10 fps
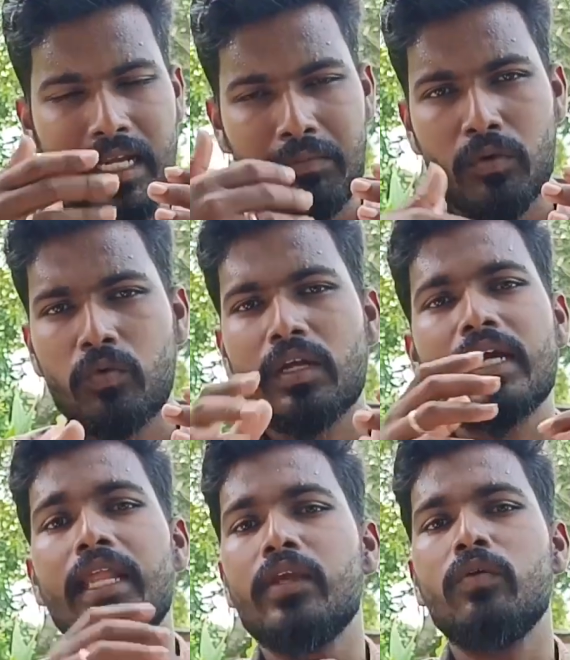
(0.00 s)
நம்ம
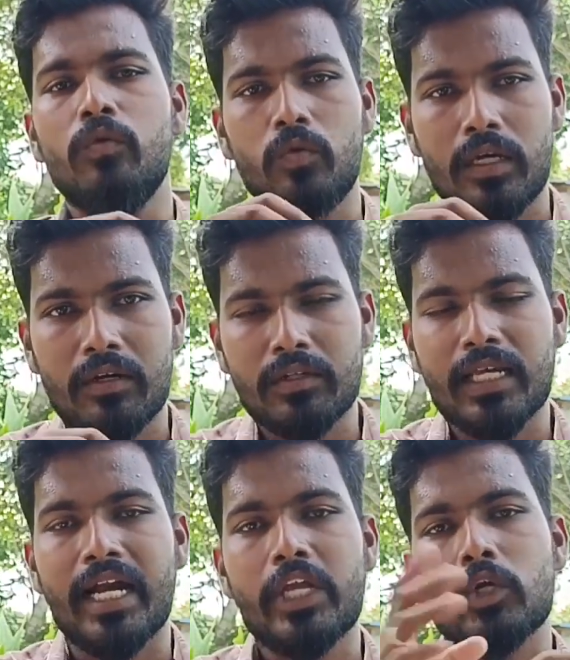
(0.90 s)
உரங்களையும் உள்ளே
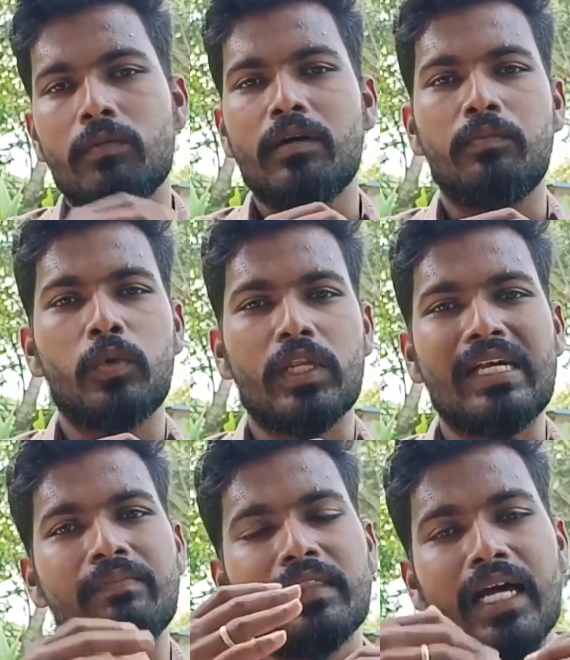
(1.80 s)
வந்து அடி உரமாக
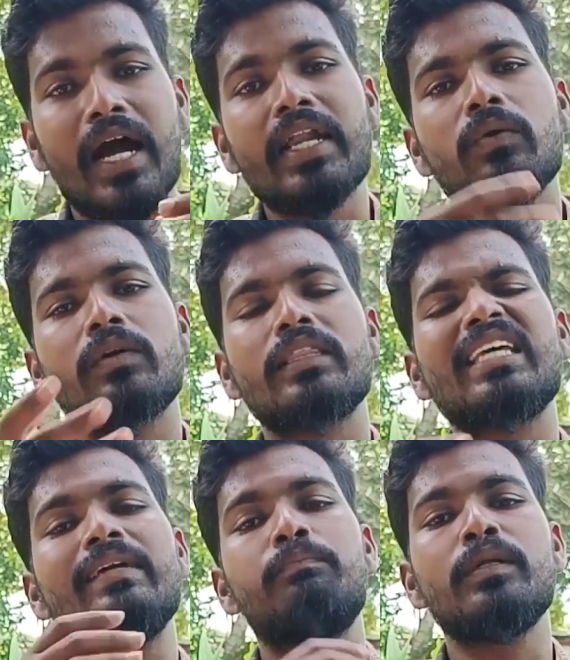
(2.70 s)
போடலாம் இந்த அடி
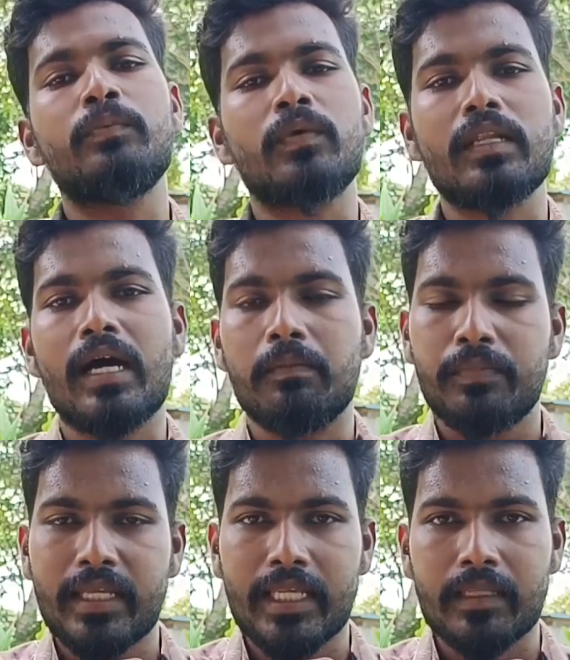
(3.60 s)
உரத்தை எப்படி போடலாம்
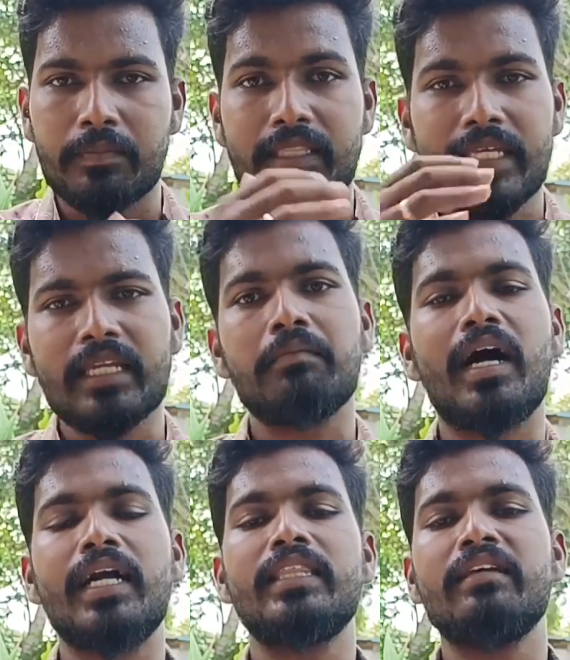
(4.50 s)
அப்படிங்கிறத பற்றி
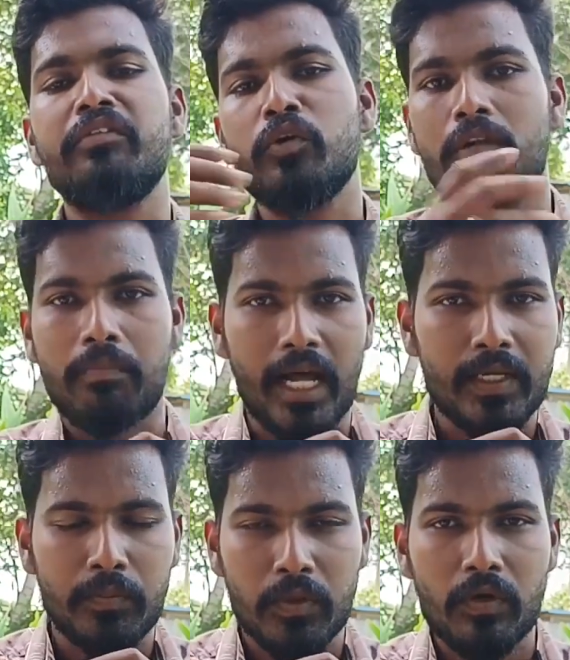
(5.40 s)
நம்ம அடுத்த வீடியோவில்
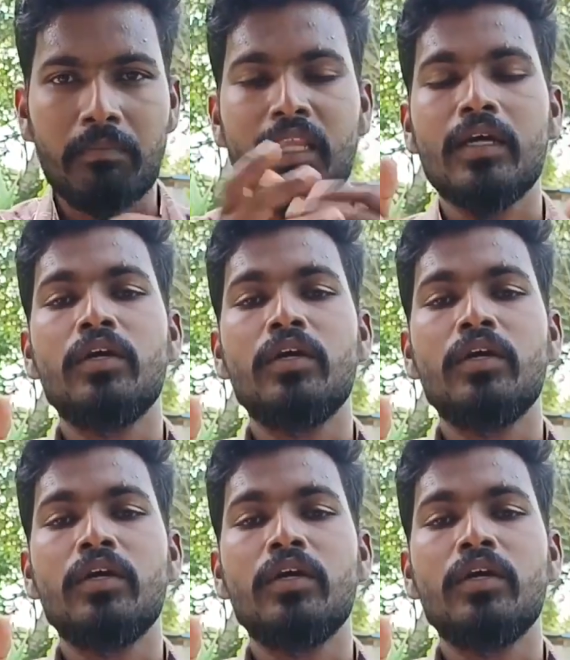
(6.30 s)
பார்க்க போகிறோம்